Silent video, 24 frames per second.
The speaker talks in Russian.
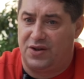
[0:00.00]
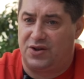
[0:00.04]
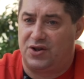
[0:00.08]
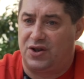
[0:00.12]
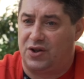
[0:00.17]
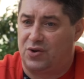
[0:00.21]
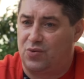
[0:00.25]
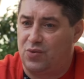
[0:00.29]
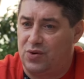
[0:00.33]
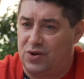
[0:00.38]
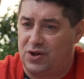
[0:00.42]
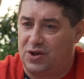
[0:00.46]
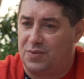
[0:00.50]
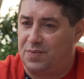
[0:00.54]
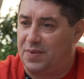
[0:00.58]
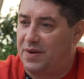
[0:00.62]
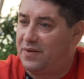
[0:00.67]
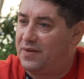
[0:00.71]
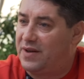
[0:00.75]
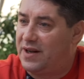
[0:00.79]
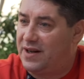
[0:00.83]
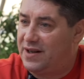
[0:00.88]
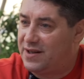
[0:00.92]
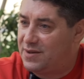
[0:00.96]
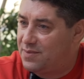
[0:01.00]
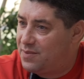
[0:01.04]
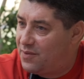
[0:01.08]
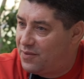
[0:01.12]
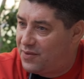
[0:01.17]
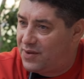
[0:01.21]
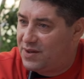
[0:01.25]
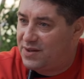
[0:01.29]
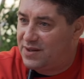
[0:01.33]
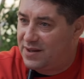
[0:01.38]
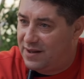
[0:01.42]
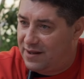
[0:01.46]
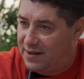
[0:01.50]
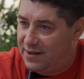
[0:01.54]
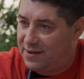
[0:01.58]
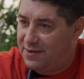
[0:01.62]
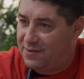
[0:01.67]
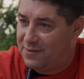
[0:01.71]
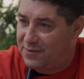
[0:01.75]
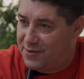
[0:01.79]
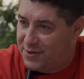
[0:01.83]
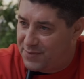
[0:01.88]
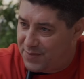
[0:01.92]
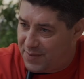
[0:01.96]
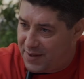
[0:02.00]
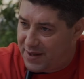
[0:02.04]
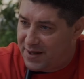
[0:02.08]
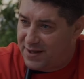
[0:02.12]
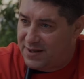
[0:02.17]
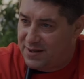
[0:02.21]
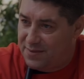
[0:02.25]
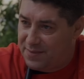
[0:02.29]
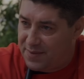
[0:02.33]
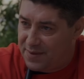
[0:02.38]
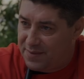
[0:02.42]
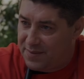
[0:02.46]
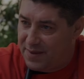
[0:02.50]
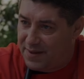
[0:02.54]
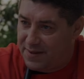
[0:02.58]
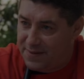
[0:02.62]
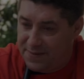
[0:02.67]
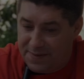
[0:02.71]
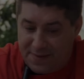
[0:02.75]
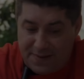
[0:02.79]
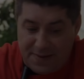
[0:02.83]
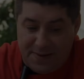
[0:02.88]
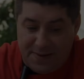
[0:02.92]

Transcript: Иначе откуда же появлялись бы флотилии? Вы же прекрасно понимаете.